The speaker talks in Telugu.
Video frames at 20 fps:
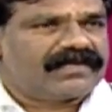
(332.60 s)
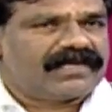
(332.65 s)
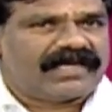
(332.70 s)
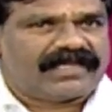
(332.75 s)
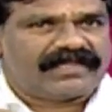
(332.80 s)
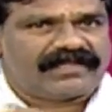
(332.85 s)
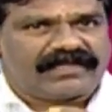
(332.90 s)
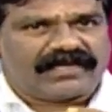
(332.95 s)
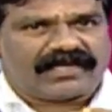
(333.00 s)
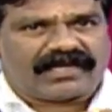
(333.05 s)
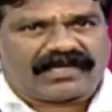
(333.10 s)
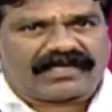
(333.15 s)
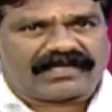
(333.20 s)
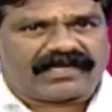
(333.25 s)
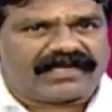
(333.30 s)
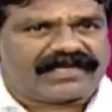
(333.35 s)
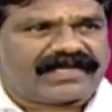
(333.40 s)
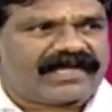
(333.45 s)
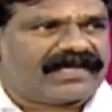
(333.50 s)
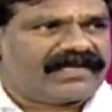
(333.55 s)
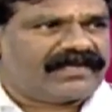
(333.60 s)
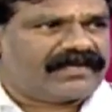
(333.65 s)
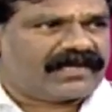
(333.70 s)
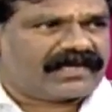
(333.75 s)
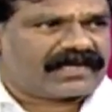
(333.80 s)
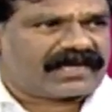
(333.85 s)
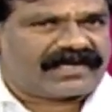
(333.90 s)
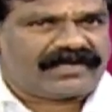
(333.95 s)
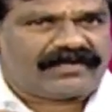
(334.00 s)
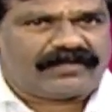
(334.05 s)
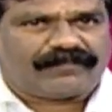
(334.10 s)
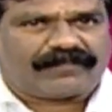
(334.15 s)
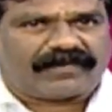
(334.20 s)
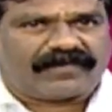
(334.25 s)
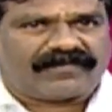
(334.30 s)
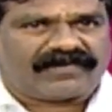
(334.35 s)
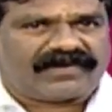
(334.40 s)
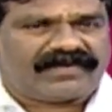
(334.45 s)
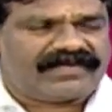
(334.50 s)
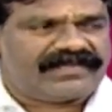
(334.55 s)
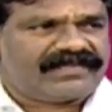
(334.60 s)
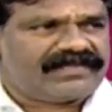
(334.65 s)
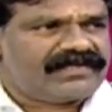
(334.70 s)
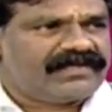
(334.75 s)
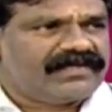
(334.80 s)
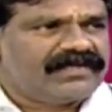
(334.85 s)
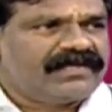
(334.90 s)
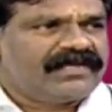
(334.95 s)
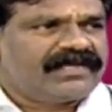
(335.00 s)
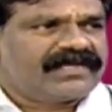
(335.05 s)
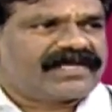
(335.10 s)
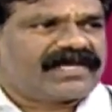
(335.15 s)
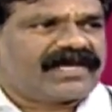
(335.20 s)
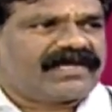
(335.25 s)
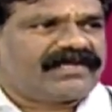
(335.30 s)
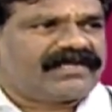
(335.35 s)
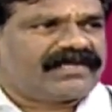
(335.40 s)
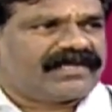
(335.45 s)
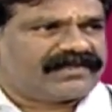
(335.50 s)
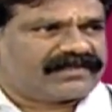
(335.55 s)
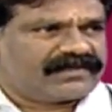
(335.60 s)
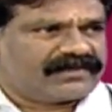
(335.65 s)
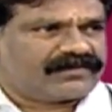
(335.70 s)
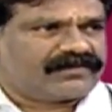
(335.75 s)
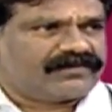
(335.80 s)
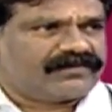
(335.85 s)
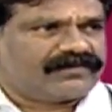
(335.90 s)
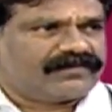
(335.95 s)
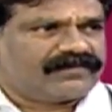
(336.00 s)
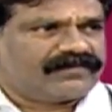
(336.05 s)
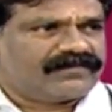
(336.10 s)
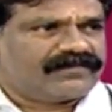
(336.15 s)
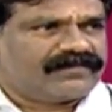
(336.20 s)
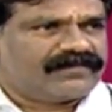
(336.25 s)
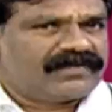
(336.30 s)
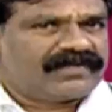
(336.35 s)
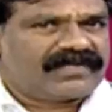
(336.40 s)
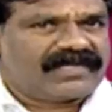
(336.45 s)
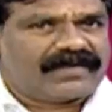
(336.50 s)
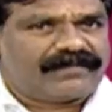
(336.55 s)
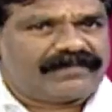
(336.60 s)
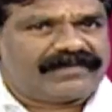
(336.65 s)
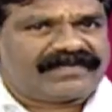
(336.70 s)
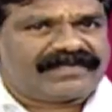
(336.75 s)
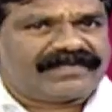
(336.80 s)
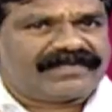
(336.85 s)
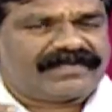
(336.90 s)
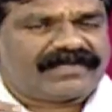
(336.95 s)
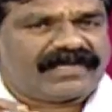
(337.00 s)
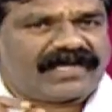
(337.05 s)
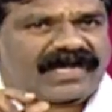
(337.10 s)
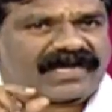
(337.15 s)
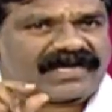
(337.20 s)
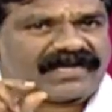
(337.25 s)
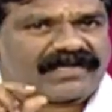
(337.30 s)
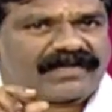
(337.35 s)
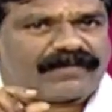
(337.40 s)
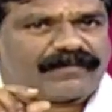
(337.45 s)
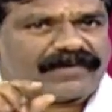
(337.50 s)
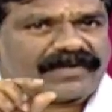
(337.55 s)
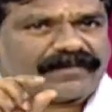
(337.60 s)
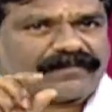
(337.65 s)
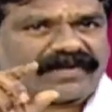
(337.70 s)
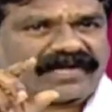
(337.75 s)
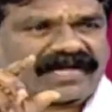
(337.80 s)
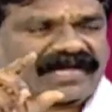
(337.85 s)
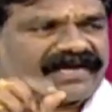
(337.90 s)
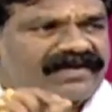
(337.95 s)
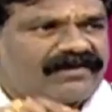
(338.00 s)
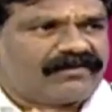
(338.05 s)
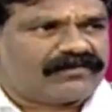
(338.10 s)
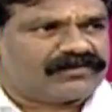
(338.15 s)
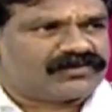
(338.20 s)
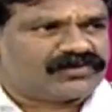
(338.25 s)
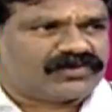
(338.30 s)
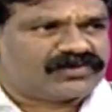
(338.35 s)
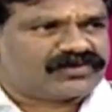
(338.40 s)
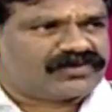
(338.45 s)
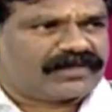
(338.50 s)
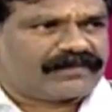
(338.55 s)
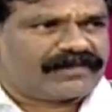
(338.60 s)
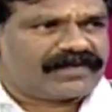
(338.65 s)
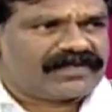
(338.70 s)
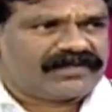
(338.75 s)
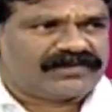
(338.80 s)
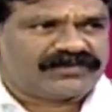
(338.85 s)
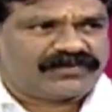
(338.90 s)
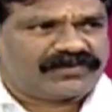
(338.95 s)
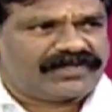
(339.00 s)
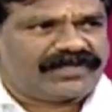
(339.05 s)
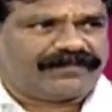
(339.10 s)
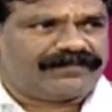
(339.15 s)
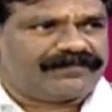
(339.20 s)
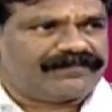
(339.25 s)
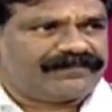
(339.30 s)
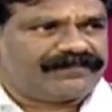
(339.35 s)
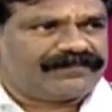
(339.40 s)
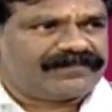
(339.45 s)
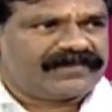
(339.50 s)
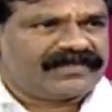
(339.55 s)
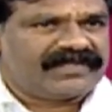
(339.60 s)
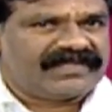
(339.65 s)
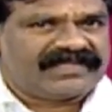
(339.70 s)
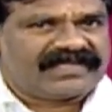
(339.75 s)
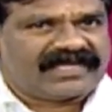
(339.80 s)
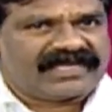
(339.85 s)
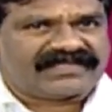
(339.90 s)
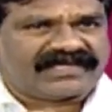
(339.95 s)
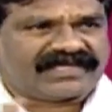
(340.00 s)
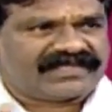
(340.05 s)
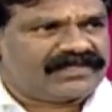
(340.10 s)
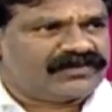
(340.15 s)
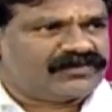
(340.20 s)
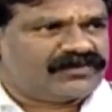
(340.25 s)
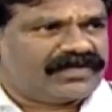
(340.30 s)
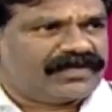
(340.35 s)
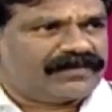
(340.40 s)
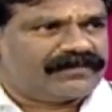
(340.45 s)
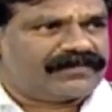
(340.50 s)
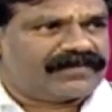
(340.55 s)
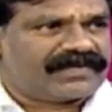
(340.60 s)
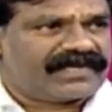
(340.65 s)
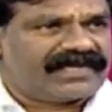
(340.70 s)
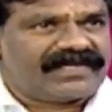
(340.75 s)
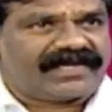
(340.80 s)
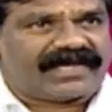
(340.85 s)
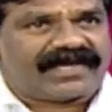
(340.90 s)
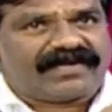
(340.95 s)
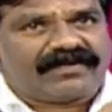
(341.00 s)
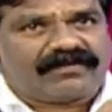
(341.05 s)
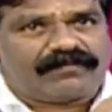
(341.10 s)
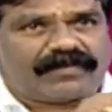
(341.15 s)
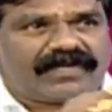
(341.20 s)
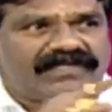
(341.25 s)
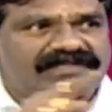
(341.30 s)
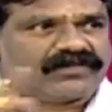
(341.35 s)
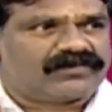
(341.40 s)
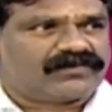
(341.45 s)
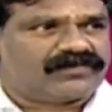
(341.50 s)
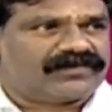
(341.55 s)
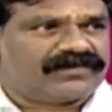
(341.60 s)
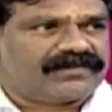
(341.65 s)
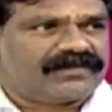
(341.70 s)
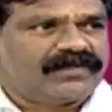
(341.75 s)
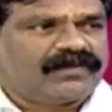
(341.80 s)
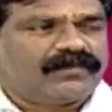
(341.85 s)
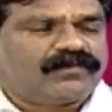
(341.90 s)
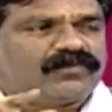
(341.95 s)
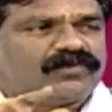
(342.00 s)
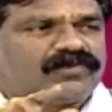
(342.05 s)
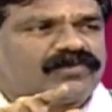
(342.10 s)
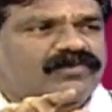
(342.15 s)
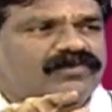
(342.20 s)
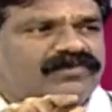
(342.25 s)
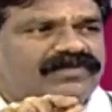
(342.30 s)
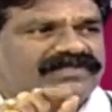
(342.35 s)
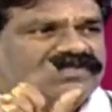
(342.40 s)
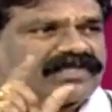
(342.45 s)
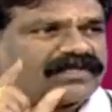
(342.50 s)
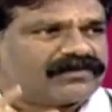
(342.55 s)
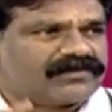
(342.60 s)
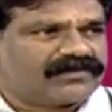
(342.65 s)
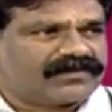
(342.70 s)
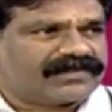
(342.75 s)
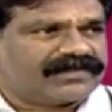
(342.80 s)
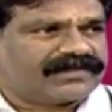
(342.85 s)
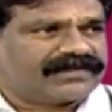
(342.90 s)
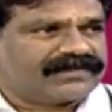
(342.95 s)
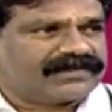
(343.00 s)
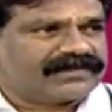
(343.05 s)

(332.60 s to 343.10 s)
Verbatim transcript: అది ఆ క్యారింగ్ ఆ కరెంట్ పవర్ అనేది క్యారింగ్ అవుతుంది కాబట్టి అక్కడ మనం ఆ కరెంట్ చూస్తున్నామా చూడలేము ఆ శక్తి చూడలేము కానీ కరెంట్ పాస్ అవుతుంది ముట్టుకుంటే షార్ట్ కొడుతుంది